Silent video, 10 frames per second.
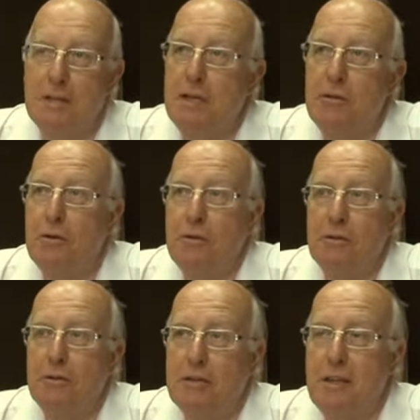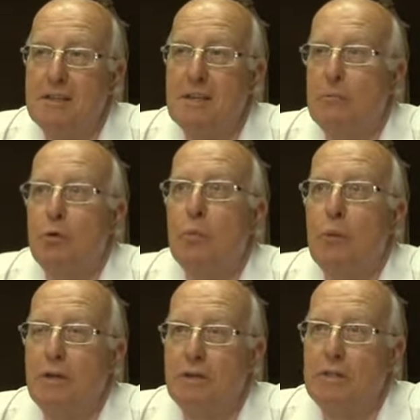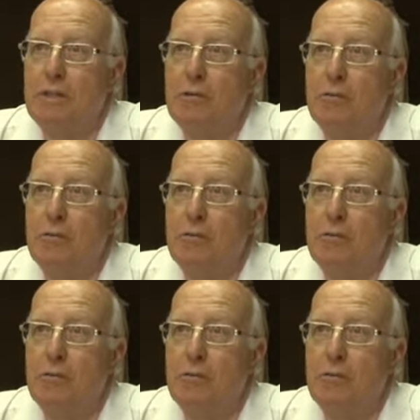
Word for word: qu'ils n'acceptent pas, je vais dire,